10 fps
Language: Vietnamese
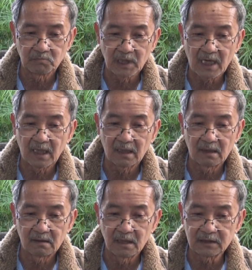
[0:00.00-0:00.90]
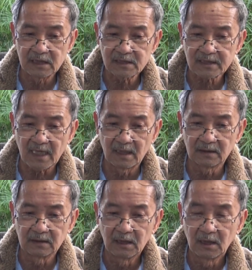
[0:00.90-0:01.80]
và để tiến xa
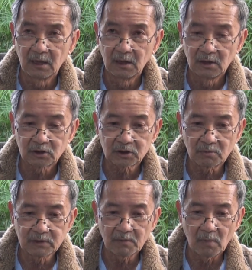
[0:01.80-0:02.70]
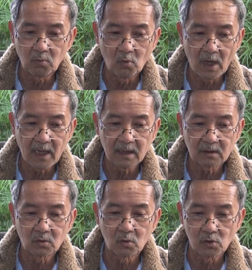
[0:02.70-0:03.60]
hơn trong giấc mộng qua
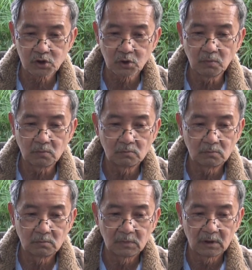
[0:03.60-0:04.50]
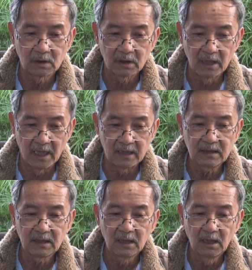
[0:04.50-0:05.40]
của chúng
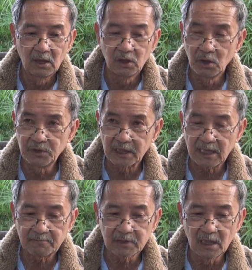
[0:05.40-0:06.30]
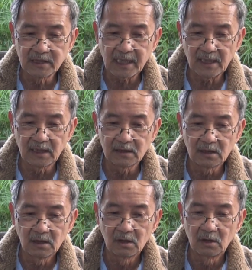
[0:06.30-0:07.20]
để nếu Việt Nam cứng rắn lên
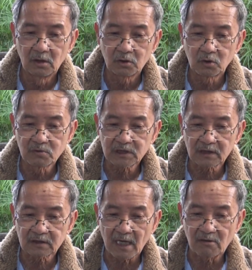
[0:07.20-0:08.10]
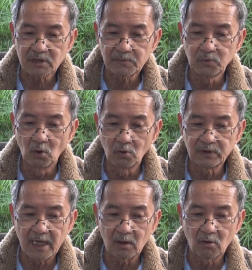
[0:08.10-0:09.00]
chúng sẽ tạo ra vô
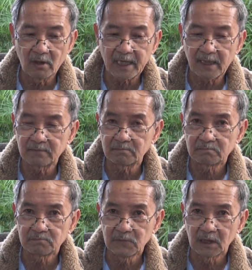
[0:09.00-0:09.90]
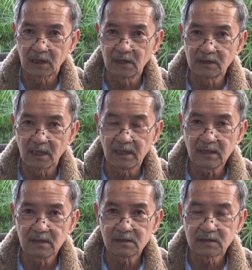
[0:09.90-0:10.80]
vàn khó khăn về kinh
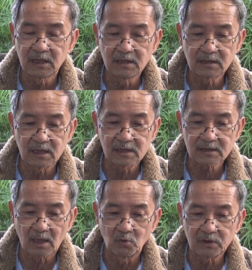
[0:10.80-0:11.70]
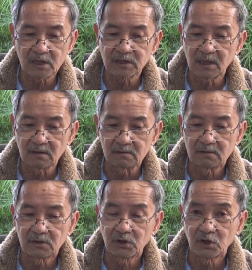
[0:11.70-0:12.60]
tế, chính trị, xã hội dân dân
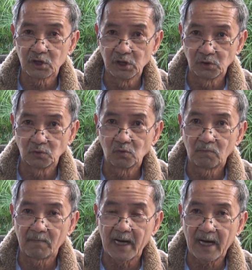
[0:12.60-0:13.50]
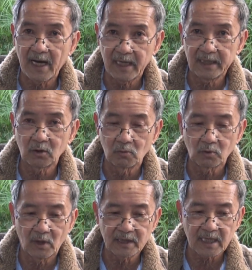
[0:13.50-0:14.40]
điều mà ai
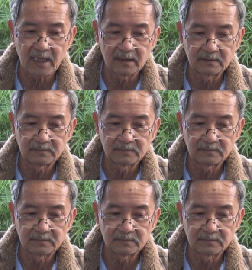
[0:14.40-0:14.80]
cũng đoán ra